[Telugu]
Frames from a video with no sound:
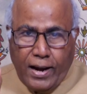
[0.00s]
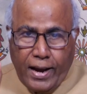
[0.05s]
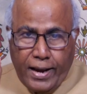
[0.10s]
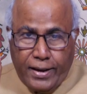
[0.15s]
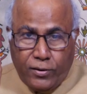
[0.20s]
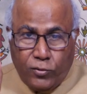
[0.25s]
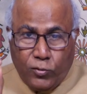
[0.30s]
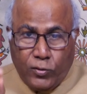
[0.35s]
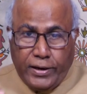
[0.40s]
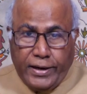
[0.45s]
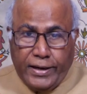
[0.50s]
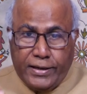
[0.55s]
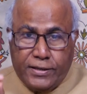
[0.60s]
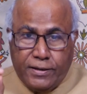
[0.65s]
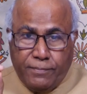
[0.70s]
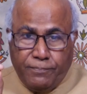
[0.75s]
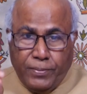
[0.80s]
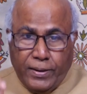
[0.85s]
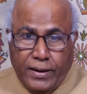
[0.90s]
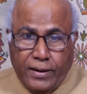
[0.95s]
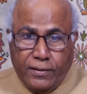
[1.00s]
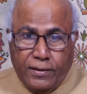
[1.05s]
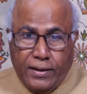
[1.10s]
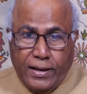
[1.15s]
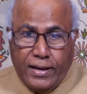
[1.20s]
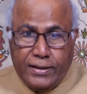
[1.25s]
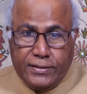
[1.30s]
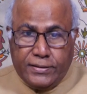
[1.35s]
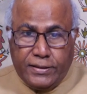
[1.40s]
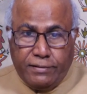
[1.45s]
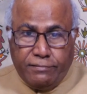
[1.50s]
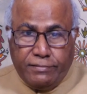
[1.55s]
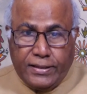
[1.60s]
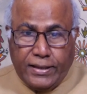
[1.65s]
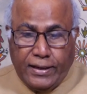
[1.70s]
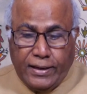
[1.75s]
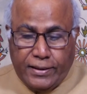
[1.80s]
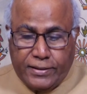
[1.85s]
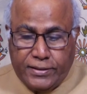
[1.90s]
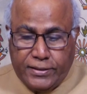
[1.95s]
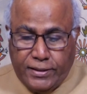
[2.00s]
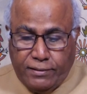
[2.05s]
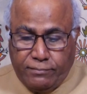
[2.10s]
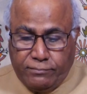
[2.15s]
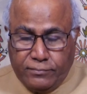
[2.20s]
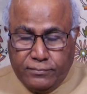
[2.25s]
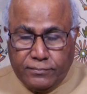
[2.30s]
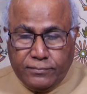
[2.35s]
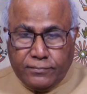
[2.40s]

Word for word: ఆయన ఒకటే చెప్పాడు నా జీవిత లక్ష్యం